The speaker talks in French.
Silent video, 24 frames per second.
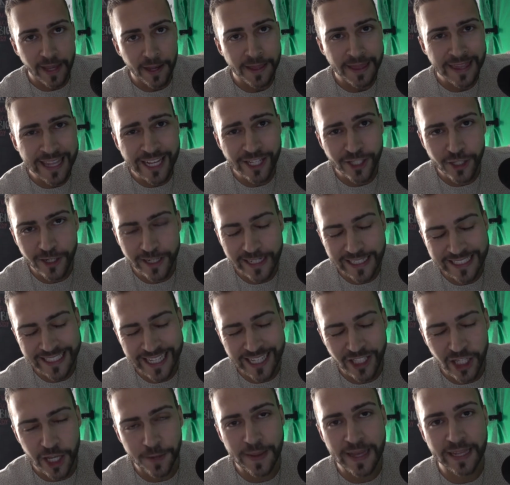Désolé,
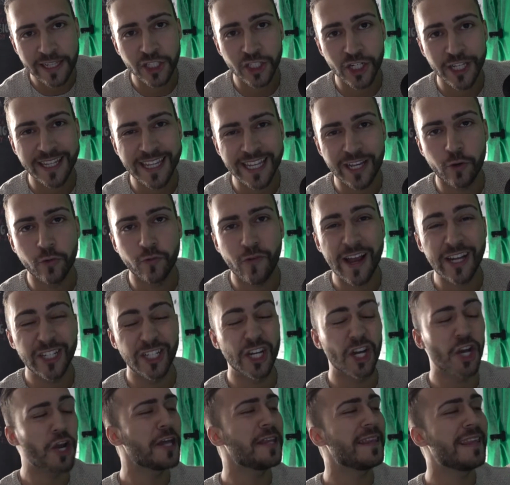cette semaine, j'ai découvert, j'ai
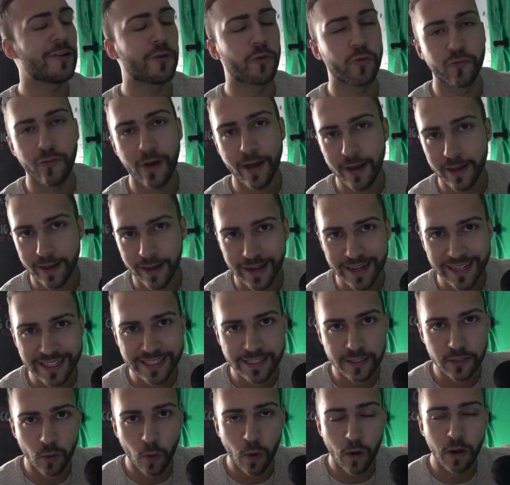redécouvert
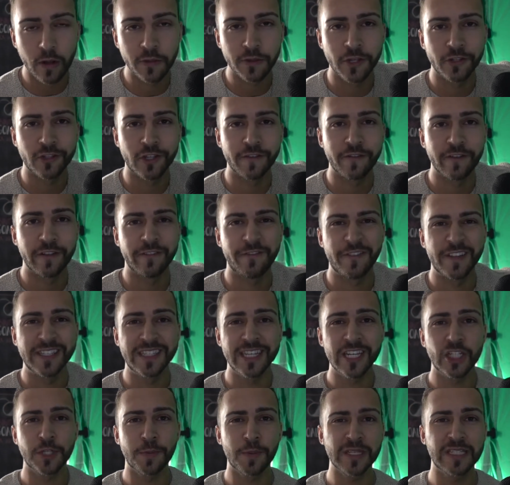l'histoire de Devin
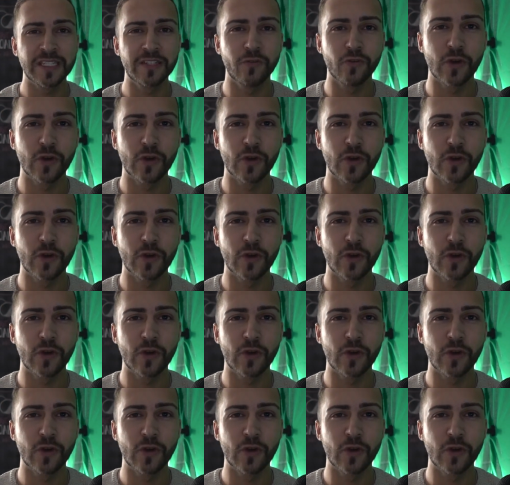Physique. Je sais pas si